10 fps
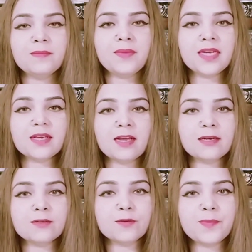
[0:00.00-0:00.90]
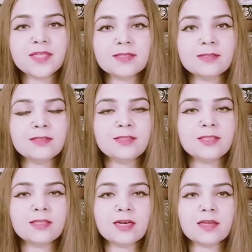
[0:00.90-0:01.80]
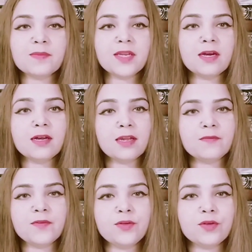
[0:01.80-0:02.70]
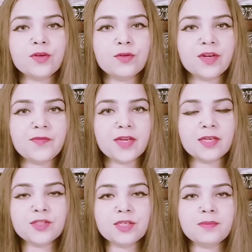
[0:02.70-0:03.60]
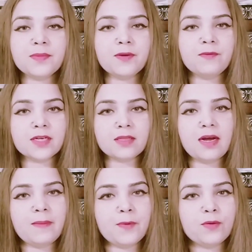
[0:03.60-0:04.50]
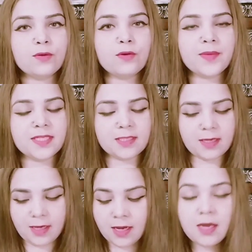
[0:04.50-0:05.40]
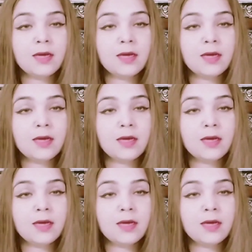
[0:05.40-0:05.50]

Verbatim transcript: बेल के आइकन को प्रेस कर दीजिए ताकि मेरी हर एक वीडियो की नोटिफिकेशन बर वक्त आप लोगों को मिल सके